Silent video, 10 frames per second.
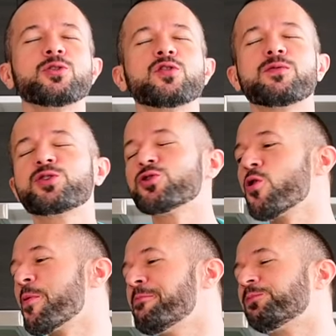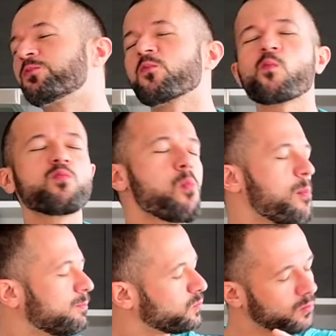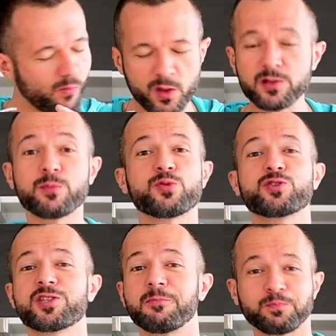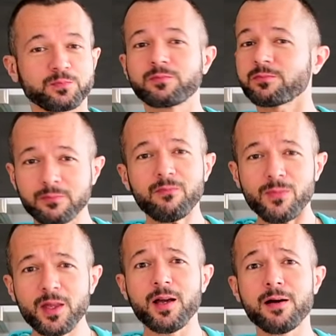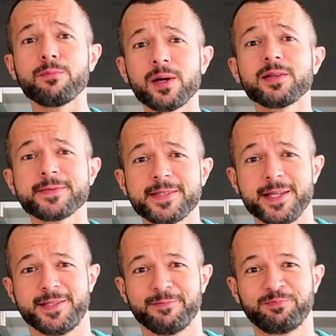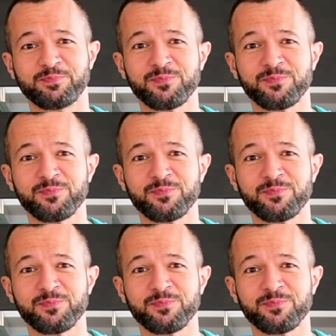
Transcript: с кленовым сиропом. Это просто обалдеть.